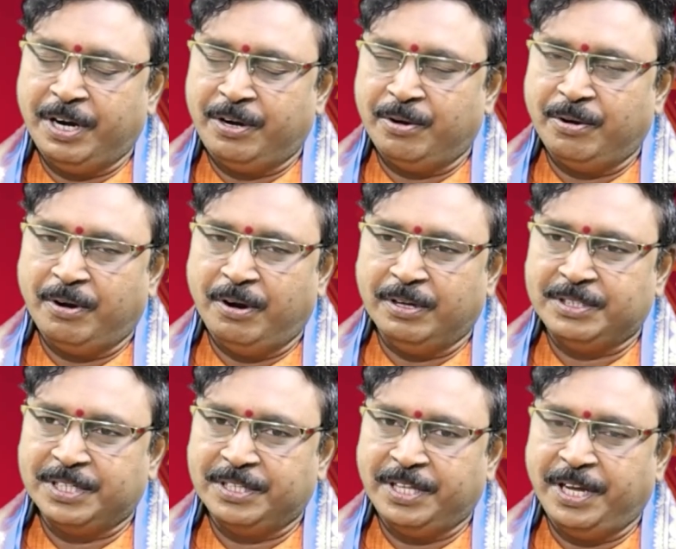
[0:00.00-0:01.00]
రెట్రోగ్రుడ్లో
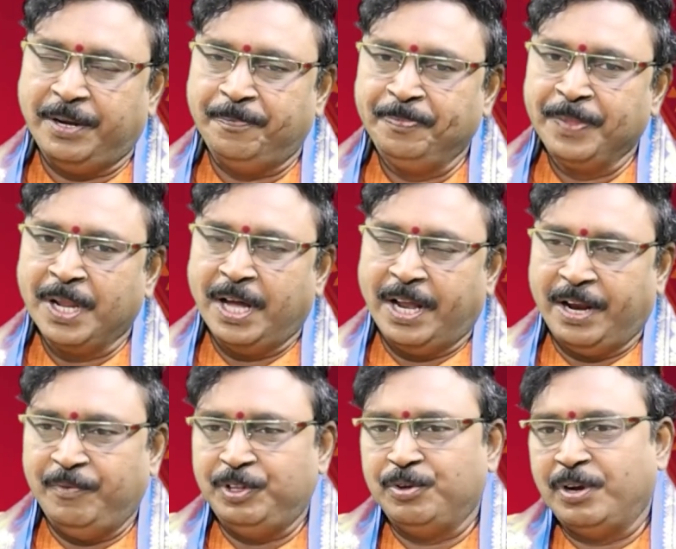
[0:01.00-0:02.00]
చెంది
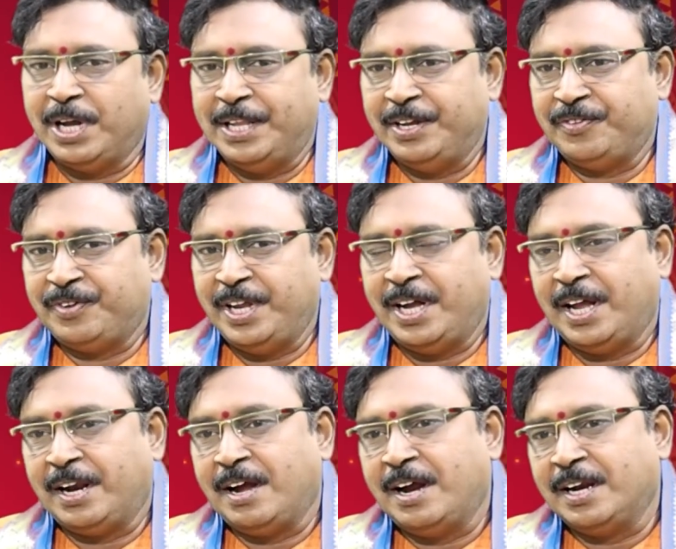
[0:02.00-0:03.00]
రవితో కంజంక్షన్ అయి
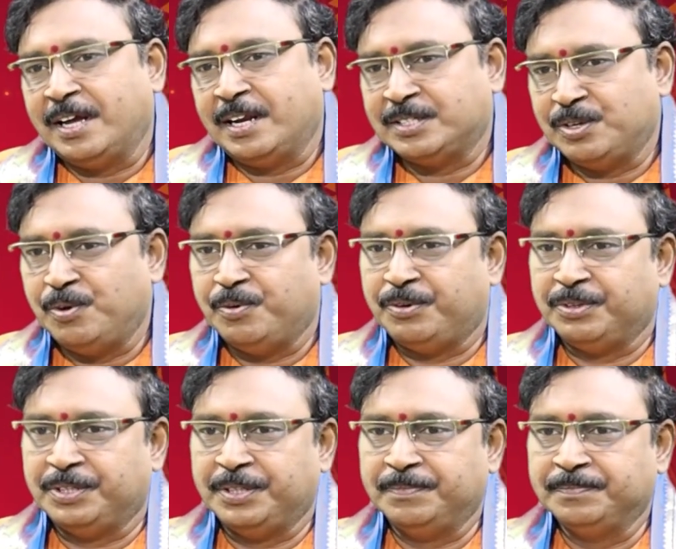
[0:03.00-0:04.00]
కర్కాటక రాశిలో
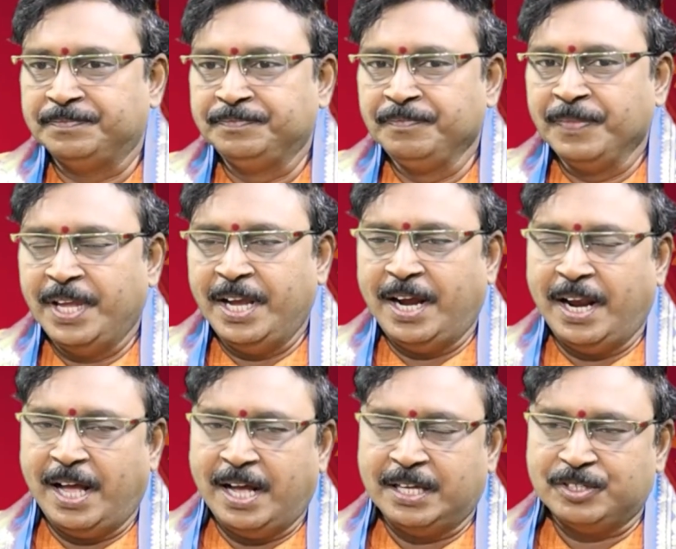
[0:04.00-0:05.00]
ఉంటుంది ఇక్కడ
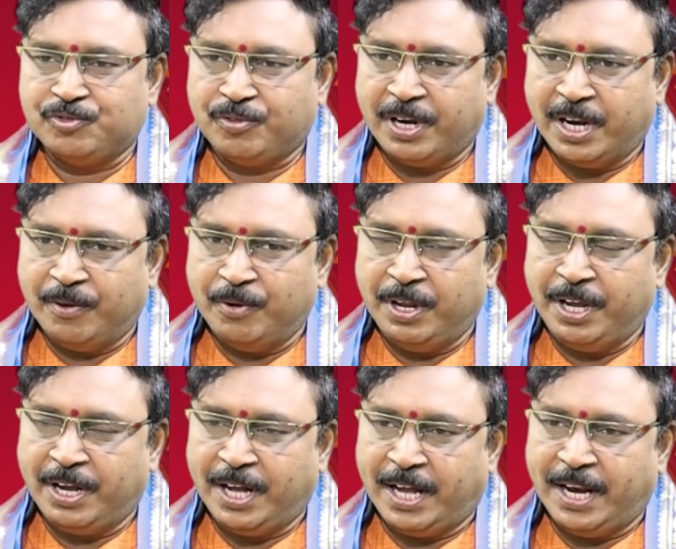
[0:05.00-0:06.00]
శుక్రరవుల
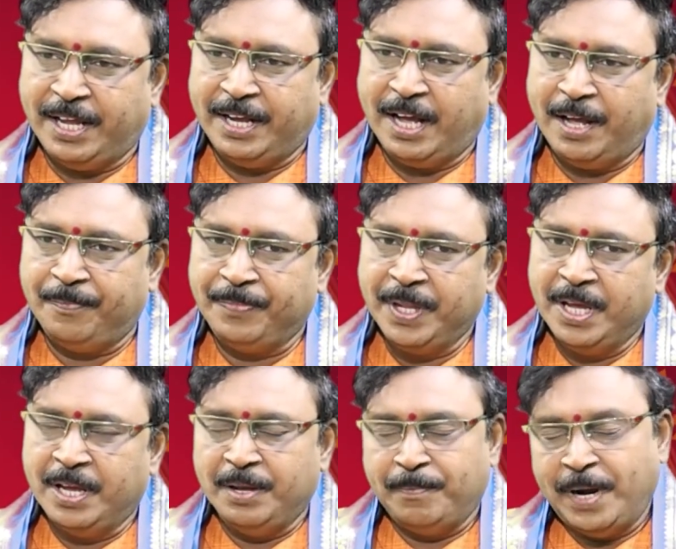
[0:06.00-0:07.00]
యొక్క కలయిక
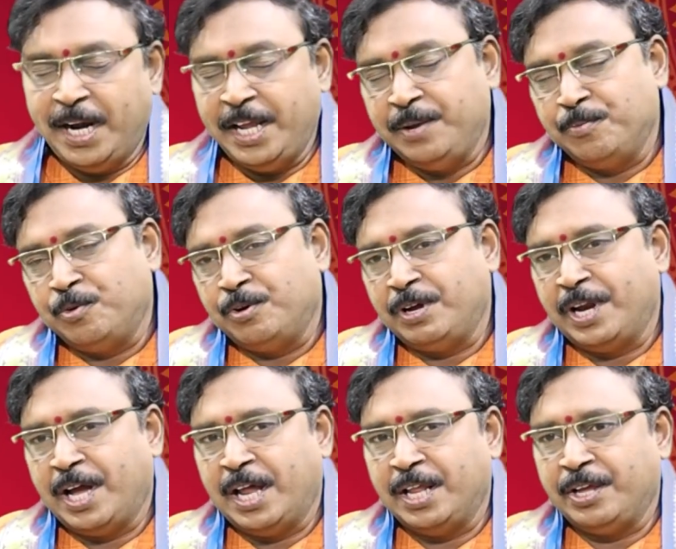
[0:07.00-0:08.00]
మళ్ళీ ఈ మూడు
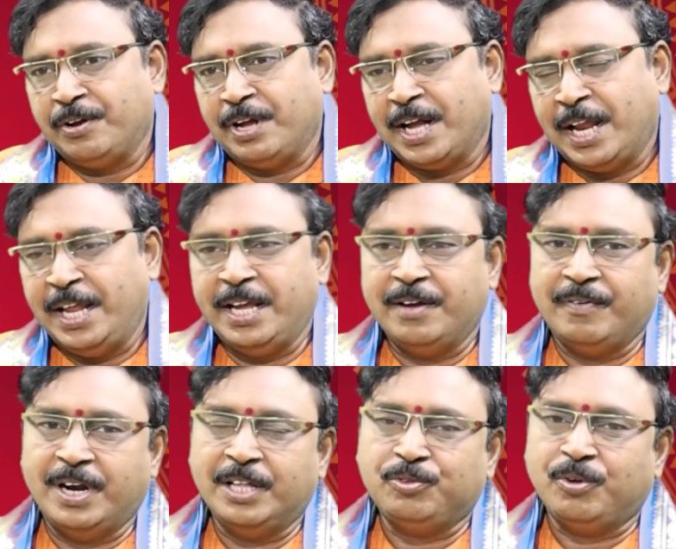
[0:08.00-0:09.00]
గ్రహాల యొక్క కలయిక
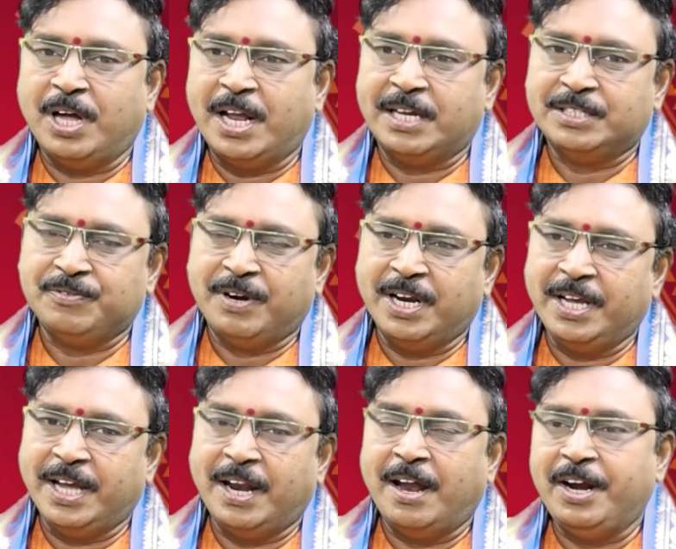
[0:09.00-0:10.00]
వల్ల తులారాశి వాళ్ళకి
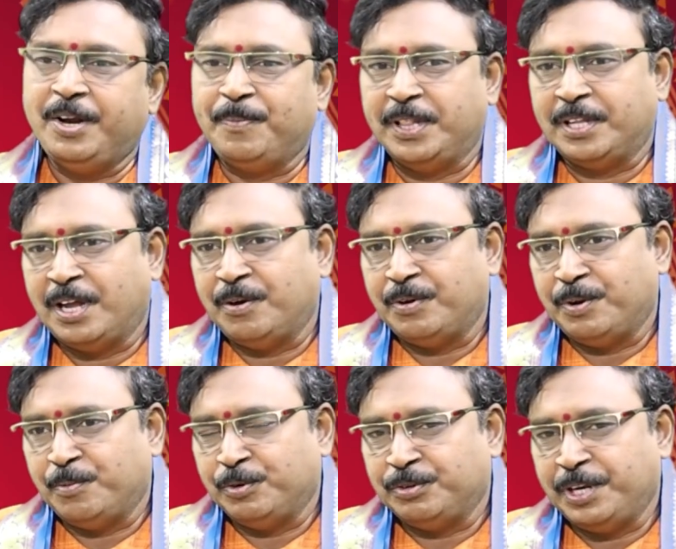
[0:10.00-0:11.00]
ఎలాంటి ఫలితాలు
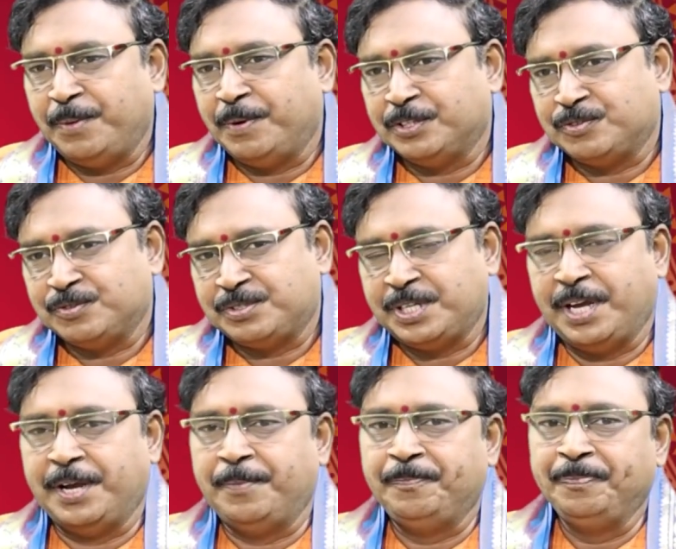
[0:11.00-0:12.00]
ఉండబోతున్నాయో మనం చూస్తే
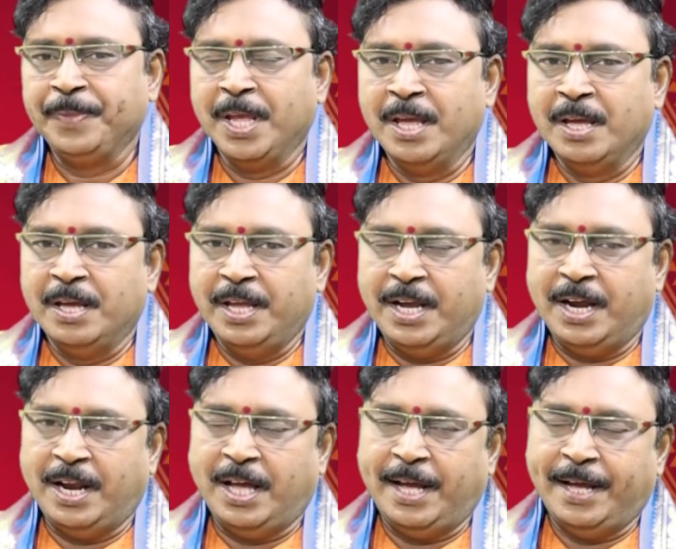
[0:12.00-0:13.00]

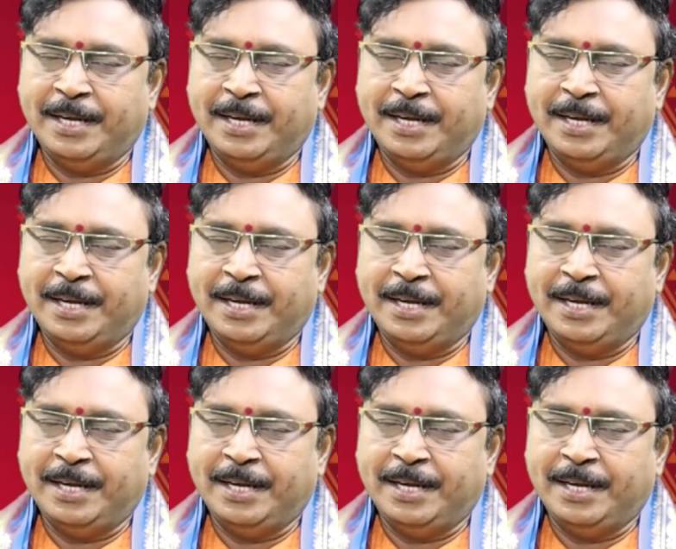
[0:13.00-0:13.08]
ఇక్కడ